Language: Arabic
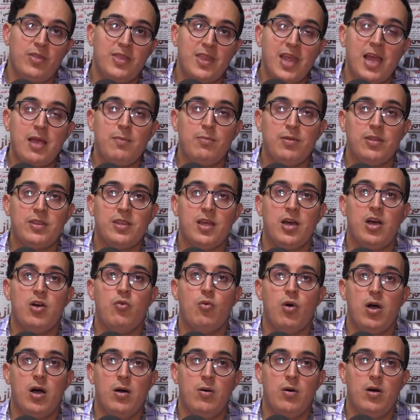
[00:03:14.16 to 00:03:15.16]
ثابته
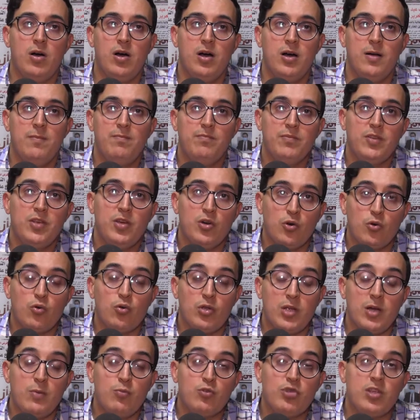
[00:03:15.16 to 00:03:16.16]

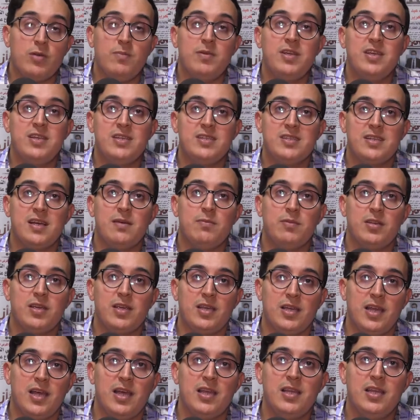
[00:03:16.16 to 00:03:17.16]
ورؤيه متميزه من
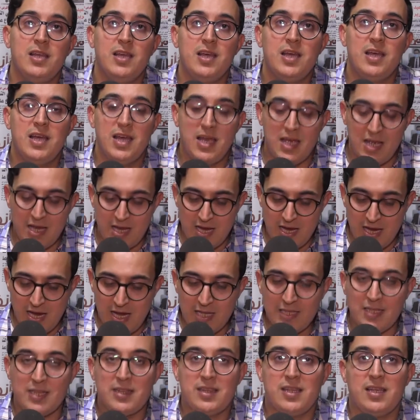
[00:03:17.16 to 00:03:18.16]
خلال
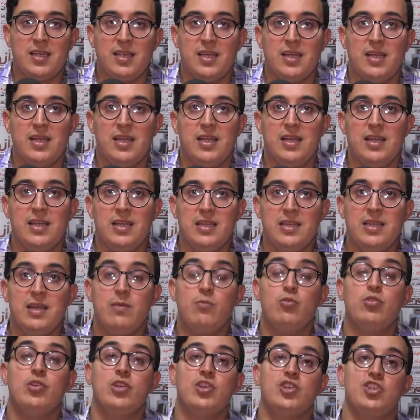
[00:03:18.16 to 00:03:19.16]
هذا
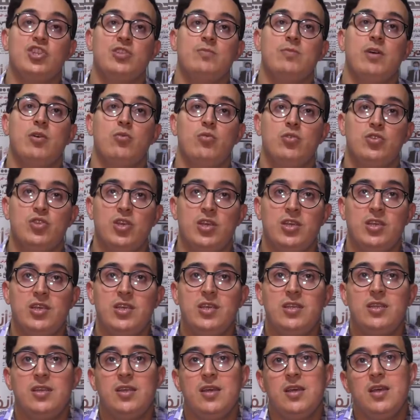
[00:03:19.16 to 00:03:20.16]
النموذج التنموي
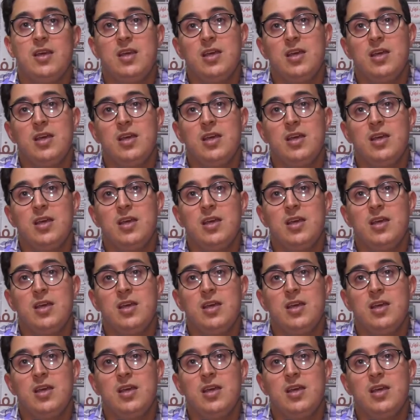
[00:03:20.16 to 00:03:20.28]
الجديد